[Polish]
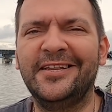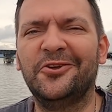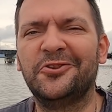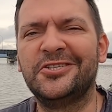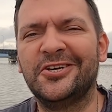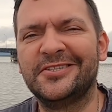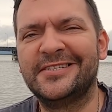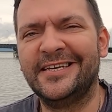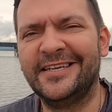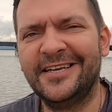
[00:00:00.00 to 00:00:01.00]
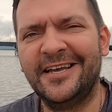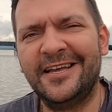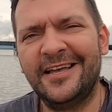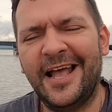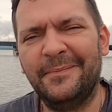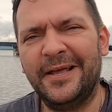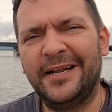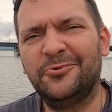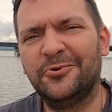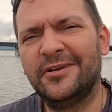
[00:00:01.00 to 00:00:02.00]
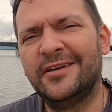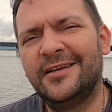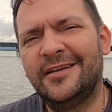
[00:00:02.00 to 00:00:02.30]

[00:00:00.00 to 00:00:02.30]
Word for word: dotyczący emerytur